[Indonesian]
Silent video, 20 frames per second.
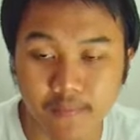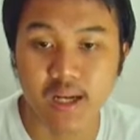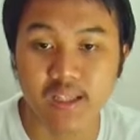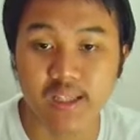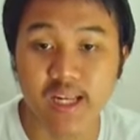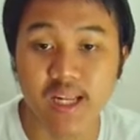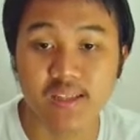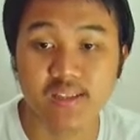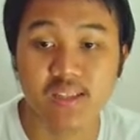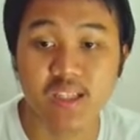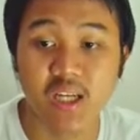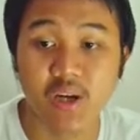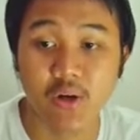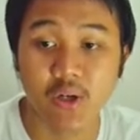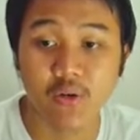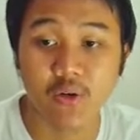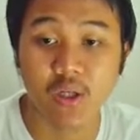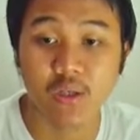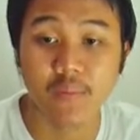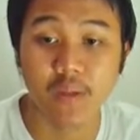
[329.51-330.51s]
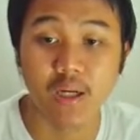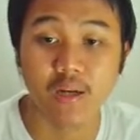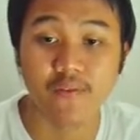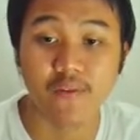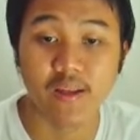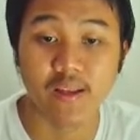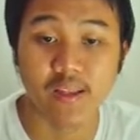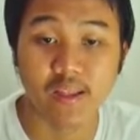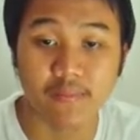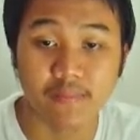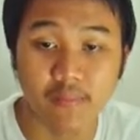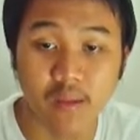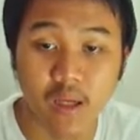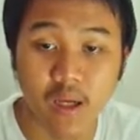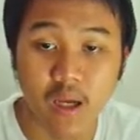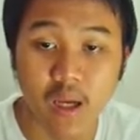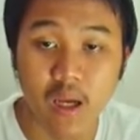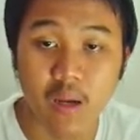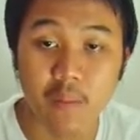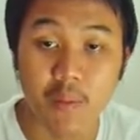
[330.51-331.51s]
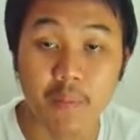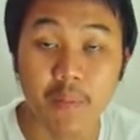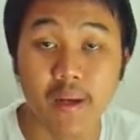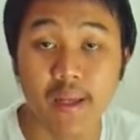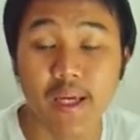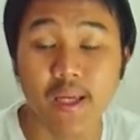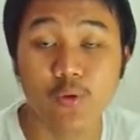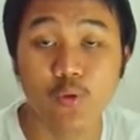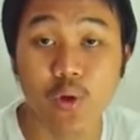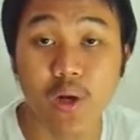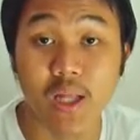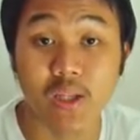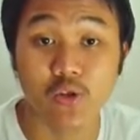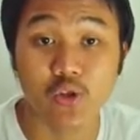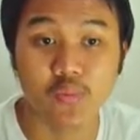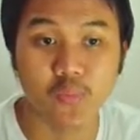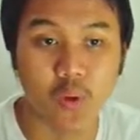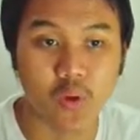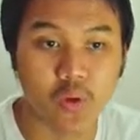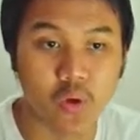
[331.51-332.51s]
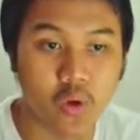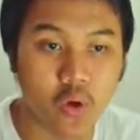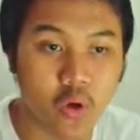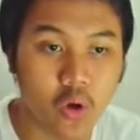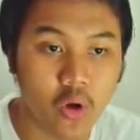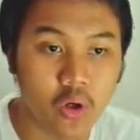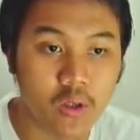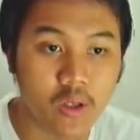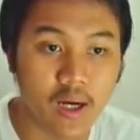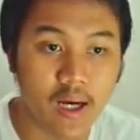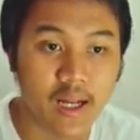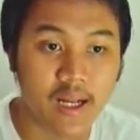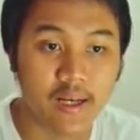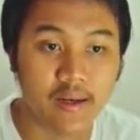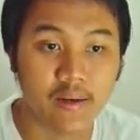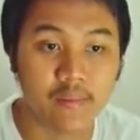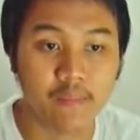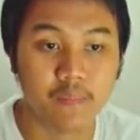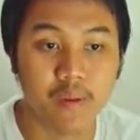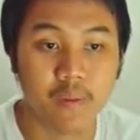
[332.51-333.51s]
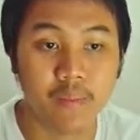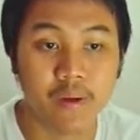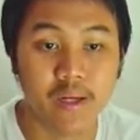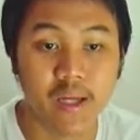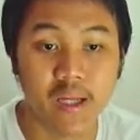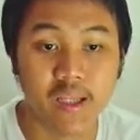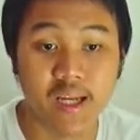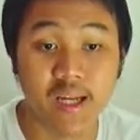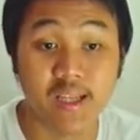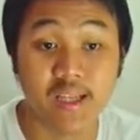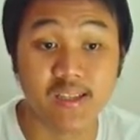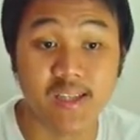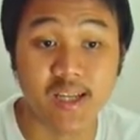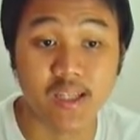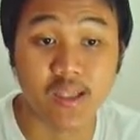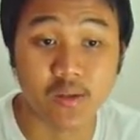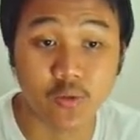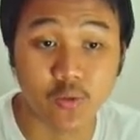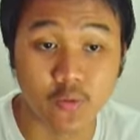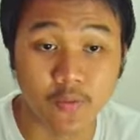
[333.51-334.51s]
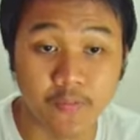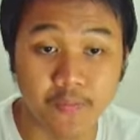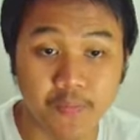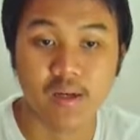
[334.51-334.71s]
Kita lihat sini kawan-kawan di mana Phantom memiliki 200 protokol dengan perbandingannya hanya satu.